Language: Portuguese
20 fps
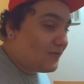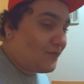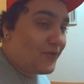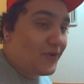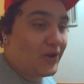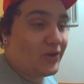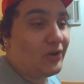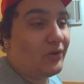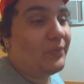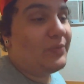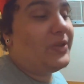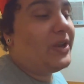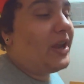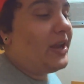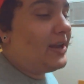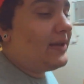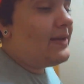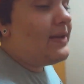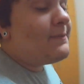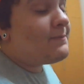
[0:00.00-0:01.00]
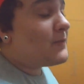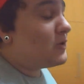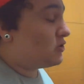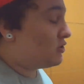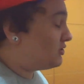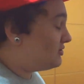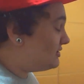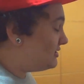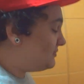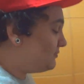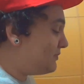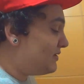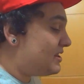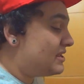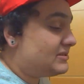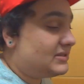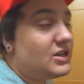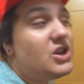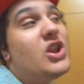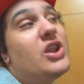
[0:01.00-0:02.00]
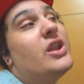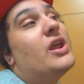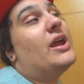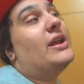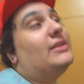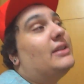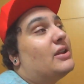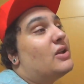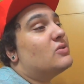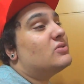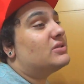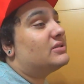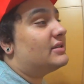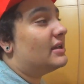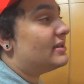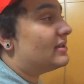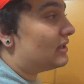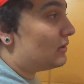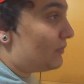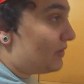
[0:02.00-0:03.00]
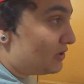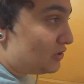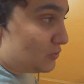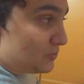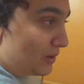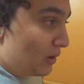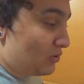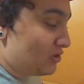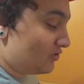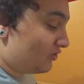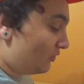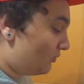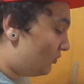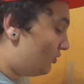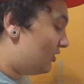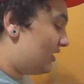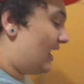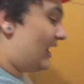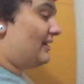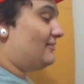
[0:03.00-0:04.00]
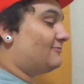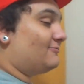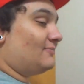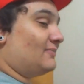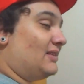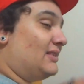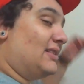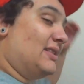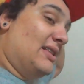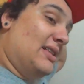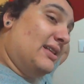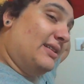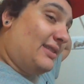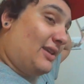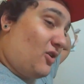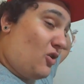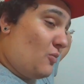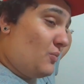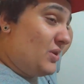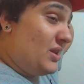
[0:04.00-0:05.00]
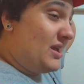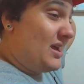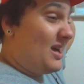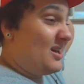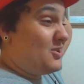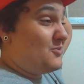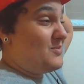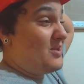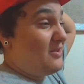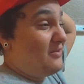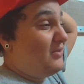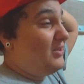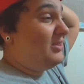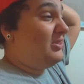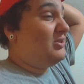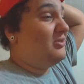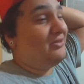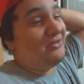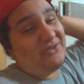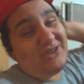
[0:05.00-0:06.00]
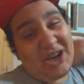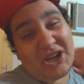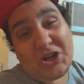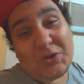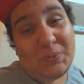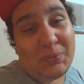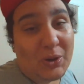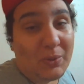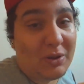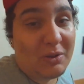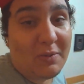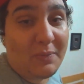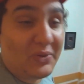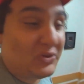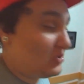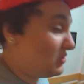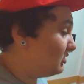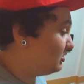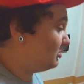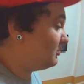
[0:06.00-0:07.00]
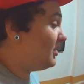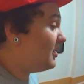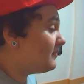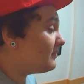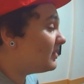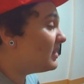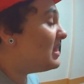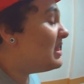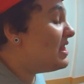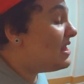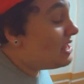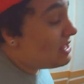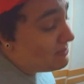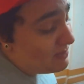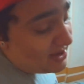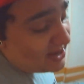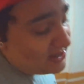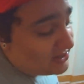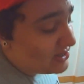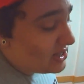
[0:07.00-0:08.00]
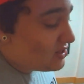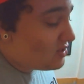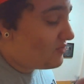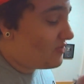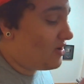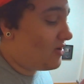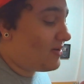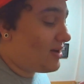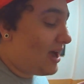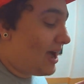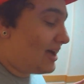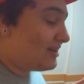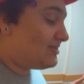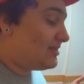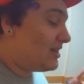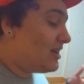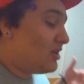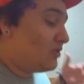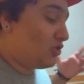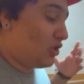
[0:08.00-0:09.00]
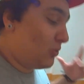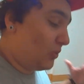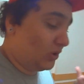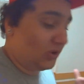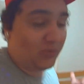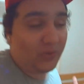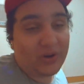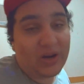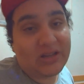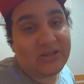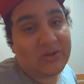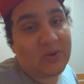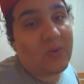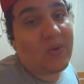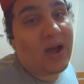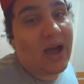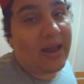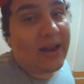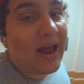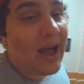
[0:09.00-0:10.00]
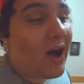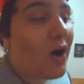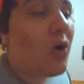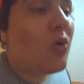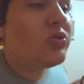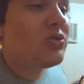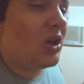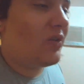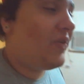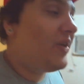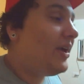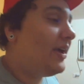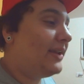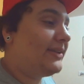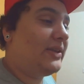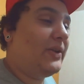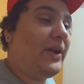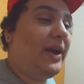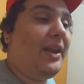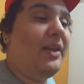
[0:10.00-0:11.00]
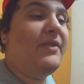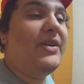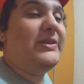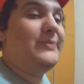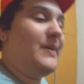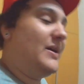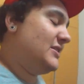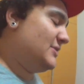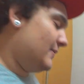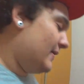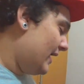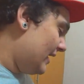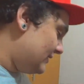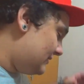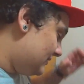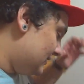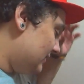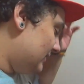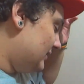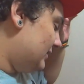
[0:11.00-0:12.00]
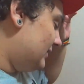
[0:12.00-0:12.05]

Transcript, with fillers: se eu fiquei em Londrina. Então eu me decidindo ainda e não sei realmente para onde eu vou morar. Tá complicado a minha vida, tô cheio de problema pessoal também. Mas isso daí não vem ao caso, né? Tô muito feliz com o canal, só vem crescendo cada vez mais mais.